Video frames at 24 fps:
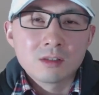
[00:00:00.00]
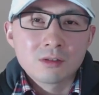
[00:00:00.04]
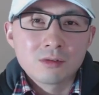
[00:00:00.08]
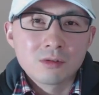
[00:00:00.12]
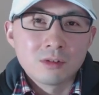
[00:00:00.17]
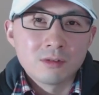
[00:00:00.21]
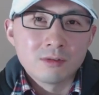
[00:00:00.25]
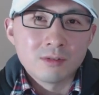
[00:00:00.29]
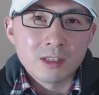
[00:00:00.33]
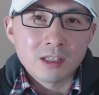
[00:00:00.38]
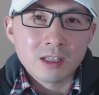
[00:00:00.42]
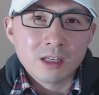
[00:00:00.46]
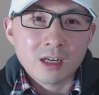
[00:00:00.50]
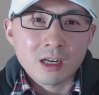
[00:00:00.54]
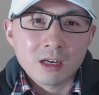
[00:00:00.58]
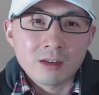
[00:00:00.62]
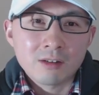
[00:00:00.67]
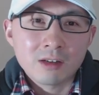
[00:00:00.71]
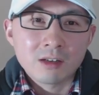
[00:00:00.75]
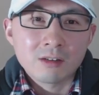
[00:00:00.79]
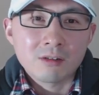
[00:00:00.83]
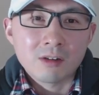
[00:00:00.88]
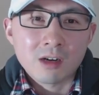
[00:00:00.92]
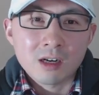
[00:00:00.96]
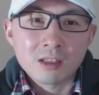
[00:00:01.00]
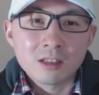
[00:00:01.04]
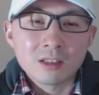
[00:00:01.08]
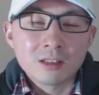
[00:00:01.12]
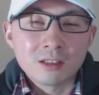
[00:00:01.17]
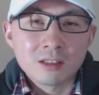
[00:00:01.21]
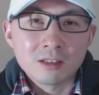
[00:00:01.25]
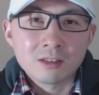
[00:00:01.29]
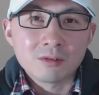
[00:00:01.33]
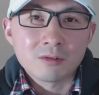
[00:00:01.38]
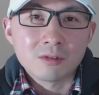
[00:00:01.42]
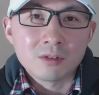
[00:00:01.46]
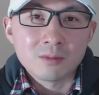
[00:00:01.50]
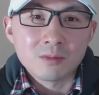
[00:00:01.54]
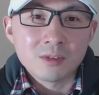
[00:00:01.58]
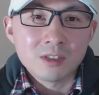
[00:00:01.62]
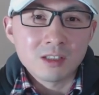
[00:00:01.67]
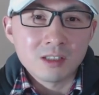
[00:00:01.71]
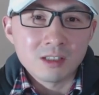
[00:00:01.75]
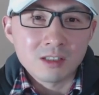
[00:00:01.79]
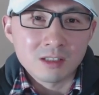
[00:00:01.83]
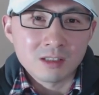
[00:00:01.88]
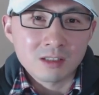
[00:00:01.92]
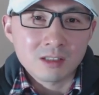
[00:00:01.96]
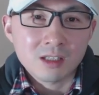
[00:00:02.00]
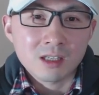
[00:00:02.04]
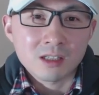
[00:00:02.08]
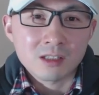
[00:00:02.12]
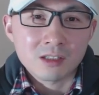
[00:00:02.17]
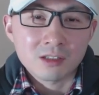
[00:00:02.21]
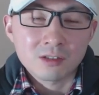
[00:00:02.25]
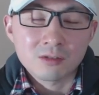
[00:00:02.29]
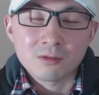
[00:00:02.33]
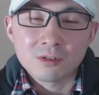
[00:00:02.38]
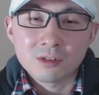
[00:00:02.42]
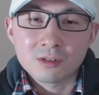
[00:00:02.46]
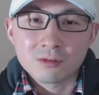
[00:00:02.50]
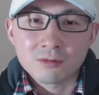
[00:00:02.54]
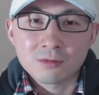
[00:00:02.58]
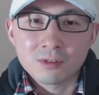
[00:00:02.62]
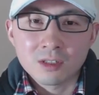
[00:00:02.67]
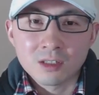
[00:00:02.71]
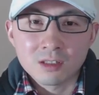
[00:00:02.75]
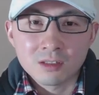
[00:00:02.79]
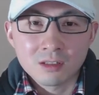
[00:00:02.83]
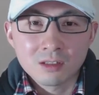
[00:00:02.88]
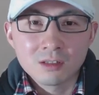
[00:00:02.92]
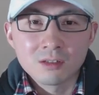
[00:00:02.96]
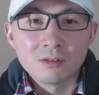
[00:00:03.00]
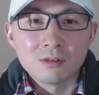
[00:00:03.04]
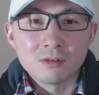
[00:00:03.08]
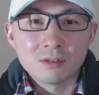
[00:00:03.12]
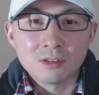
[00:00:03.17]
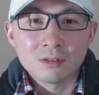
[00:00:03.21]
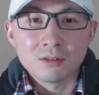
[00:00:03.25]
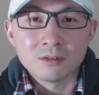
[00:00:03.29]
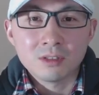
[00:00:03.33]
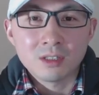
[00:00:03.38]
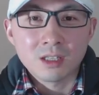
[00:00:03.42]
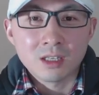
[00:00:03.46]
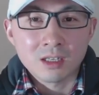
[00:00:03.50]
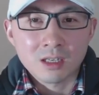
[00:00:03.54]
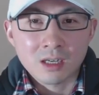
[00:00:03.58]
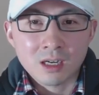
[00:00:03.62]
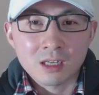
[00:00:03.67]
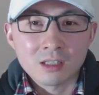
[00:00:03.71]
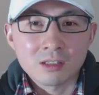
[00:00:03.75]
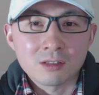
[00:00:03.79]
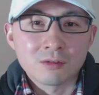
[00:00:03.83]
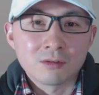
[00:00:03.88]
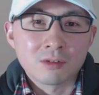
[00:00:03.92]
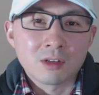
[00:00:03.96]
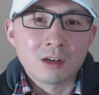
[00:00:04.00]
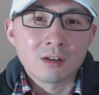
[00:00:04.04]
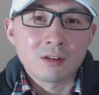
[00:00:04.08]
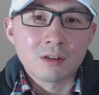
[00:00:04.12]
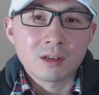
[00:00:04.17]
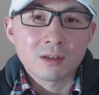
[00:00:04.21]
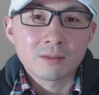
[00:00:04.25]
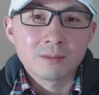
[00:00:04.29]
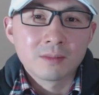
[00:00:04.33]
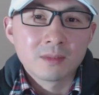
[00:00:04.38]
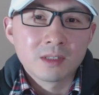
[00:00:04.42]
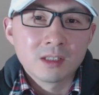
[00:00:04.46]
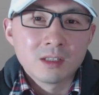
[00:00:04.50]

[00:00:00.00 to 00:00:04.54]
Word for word: 作为海外华人呢，我们已经在生活中能够有一点感受到了。